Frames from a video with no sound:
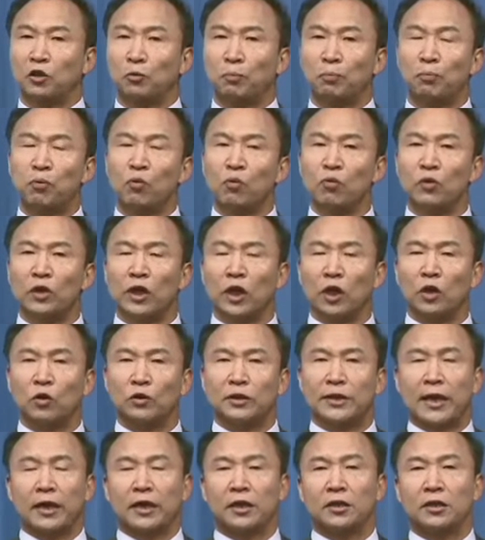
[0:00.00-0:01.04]
不能够
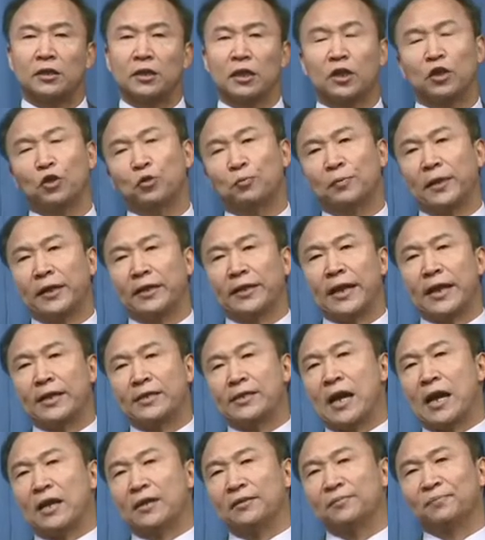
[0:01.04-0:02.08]
再跟着刘备南
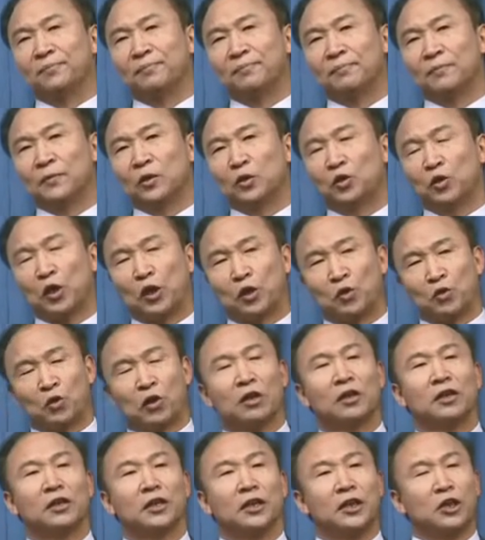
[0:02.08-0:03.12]
下，所以说
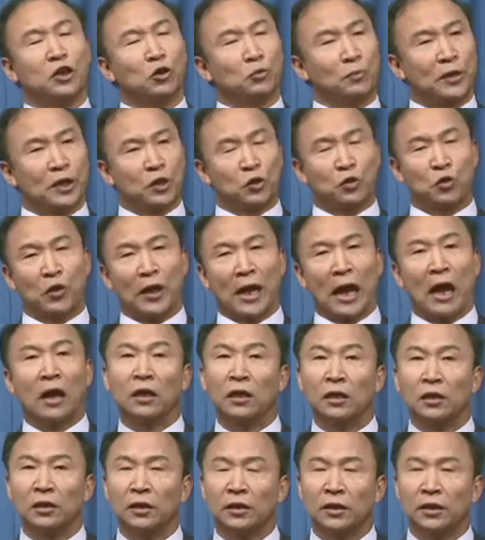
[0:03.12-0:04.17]
给刘备说
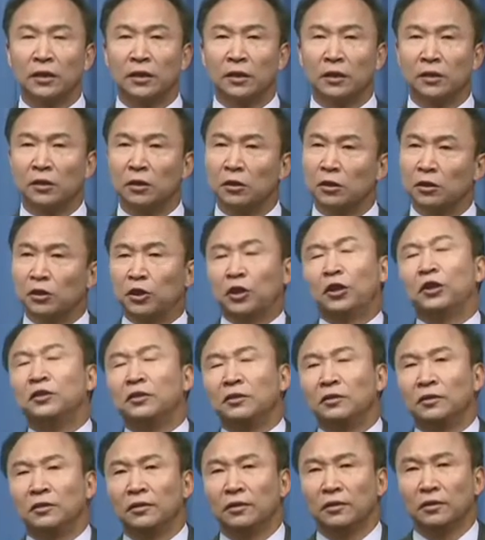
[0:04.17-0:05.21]
呀：“臣
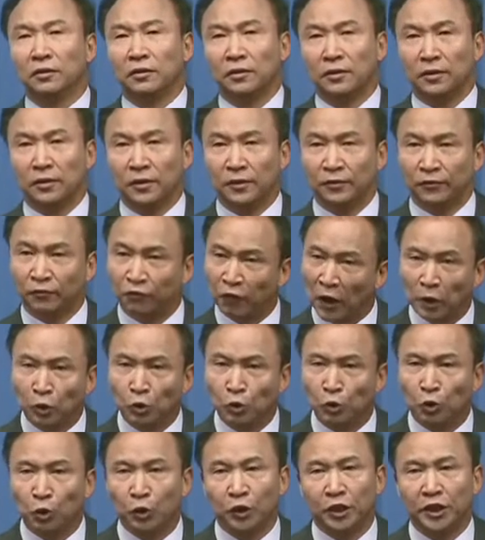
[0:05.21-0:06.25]
方
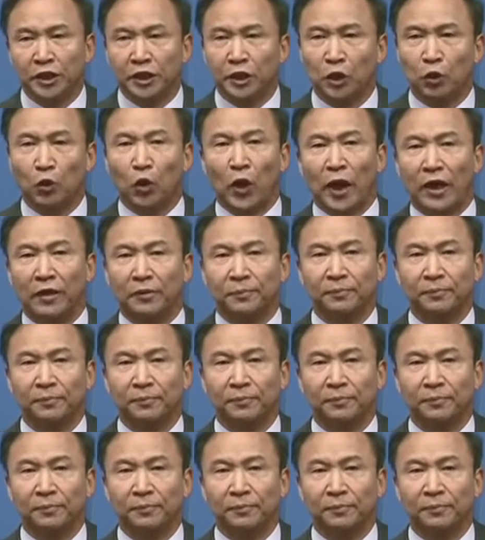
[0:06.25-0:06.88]
寸已乱。”